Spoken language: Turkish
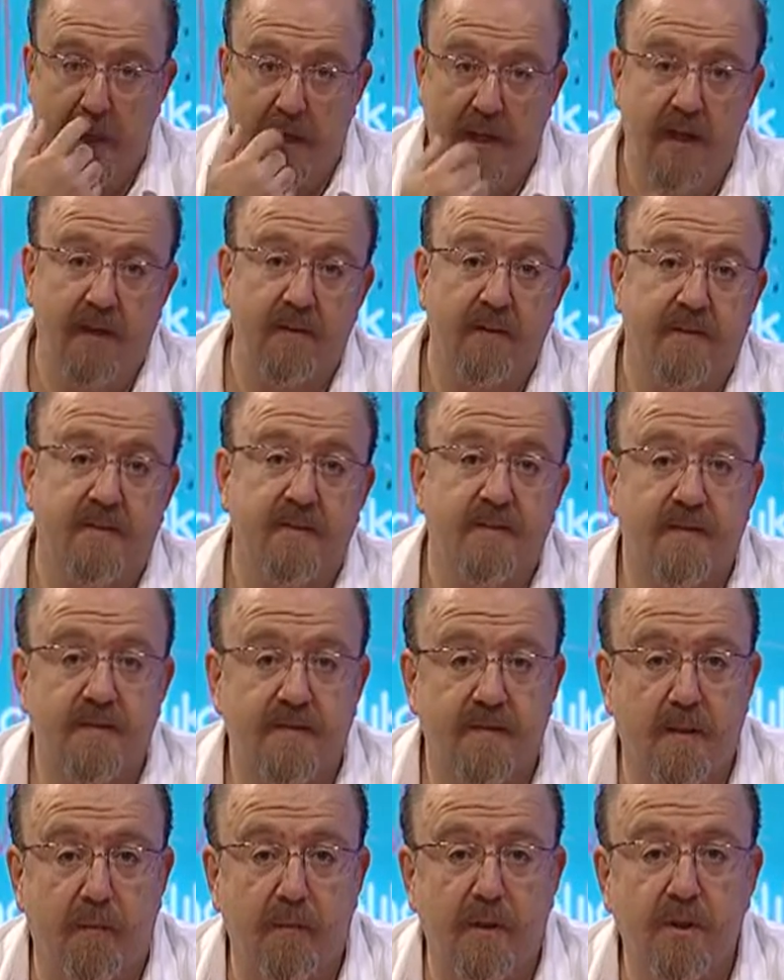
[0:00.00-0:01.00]
Evet,
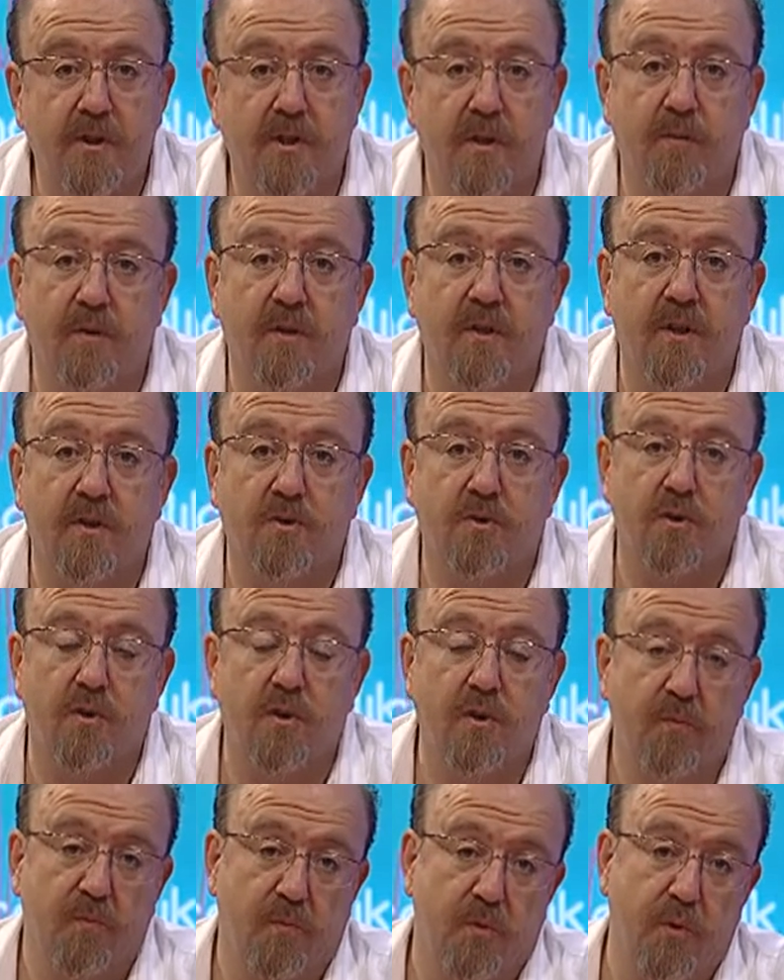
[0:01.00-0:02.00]
zaman çabuk
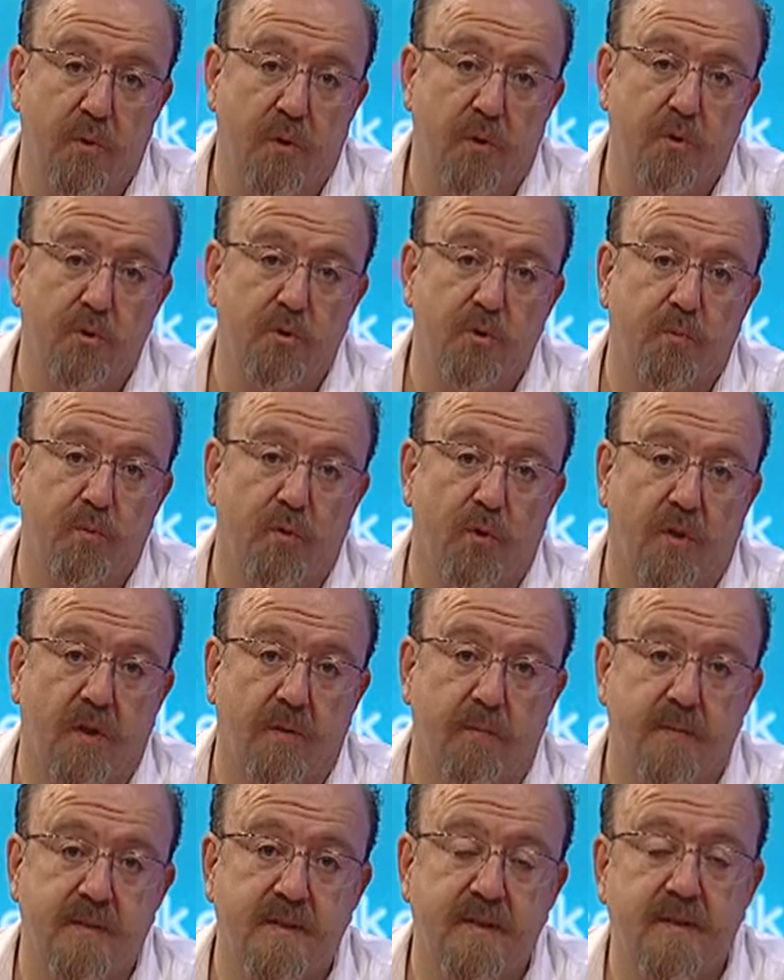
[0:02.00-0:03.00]
geçiyor. Bu dördüncü
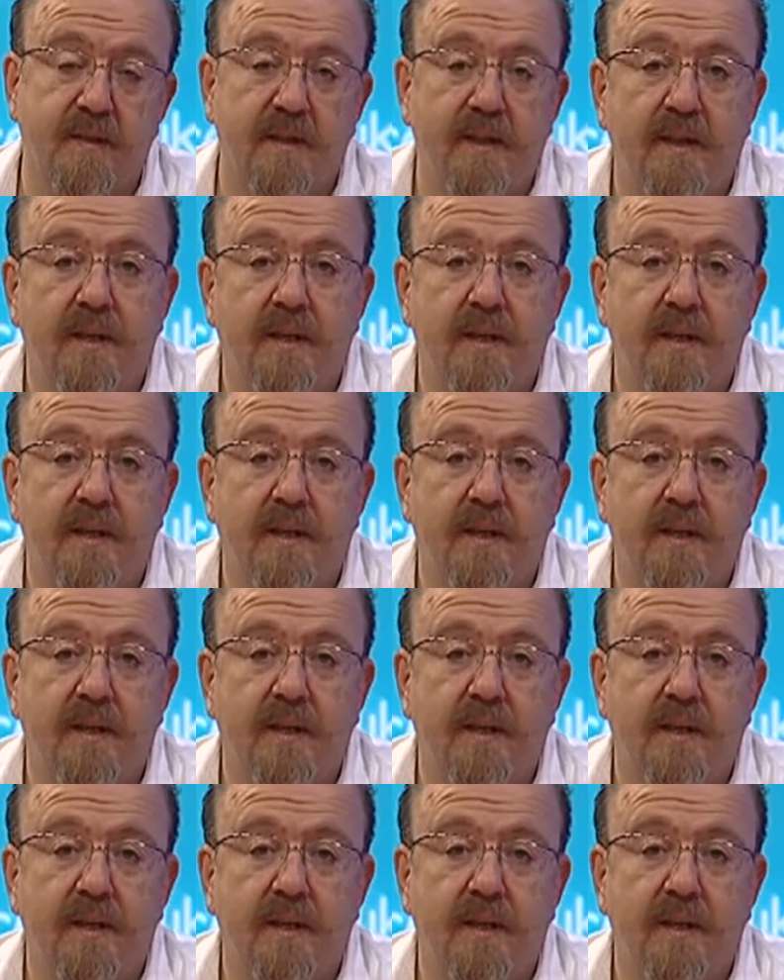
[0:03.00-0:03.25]
programımız.